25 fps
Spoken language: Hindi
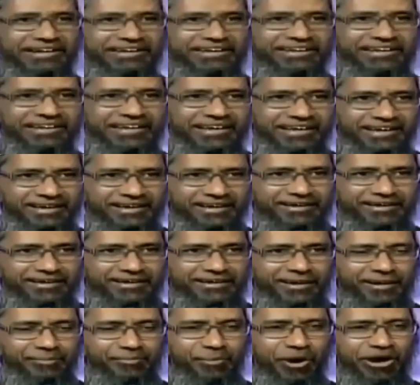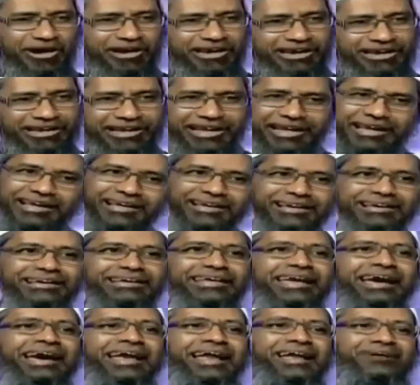एक्टिंग है मॉडलिंग है
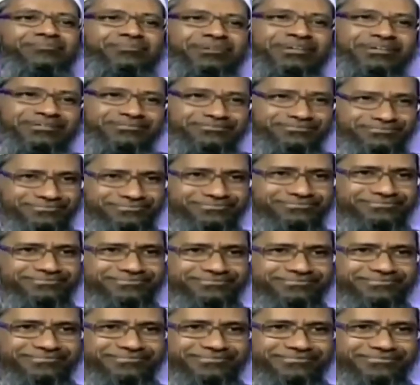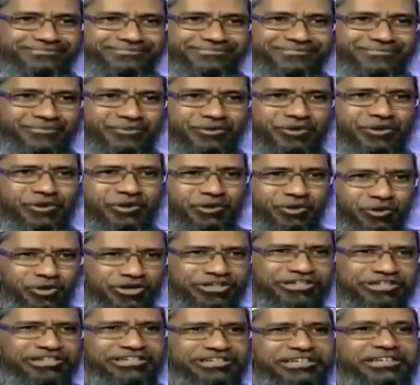ये हराम है
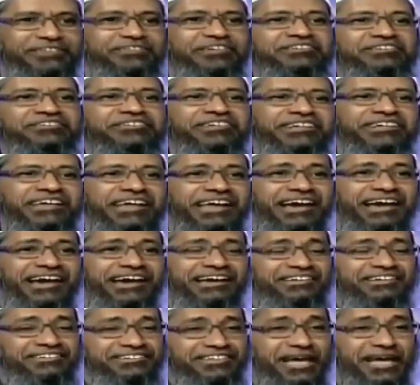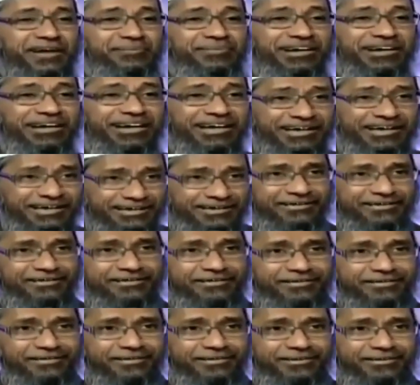कुछ टीवी सीरियल अगर इस्लामिक है
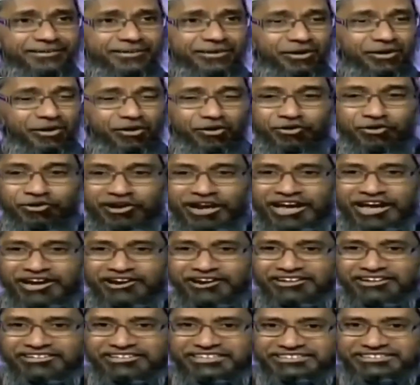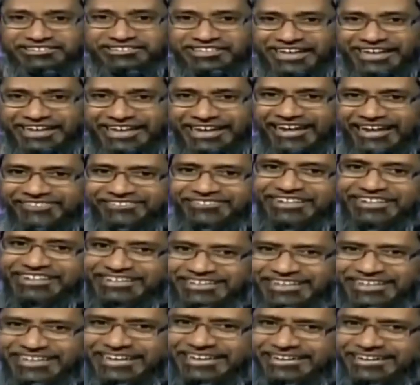और कुरान और हदीस के खिलाफ
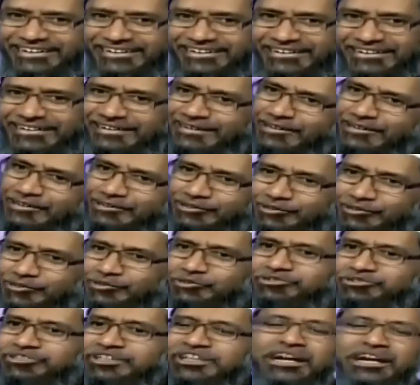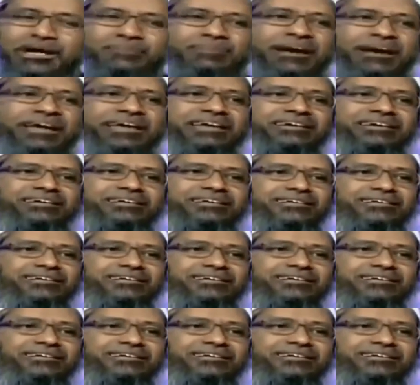नहीं है उसकी कमाई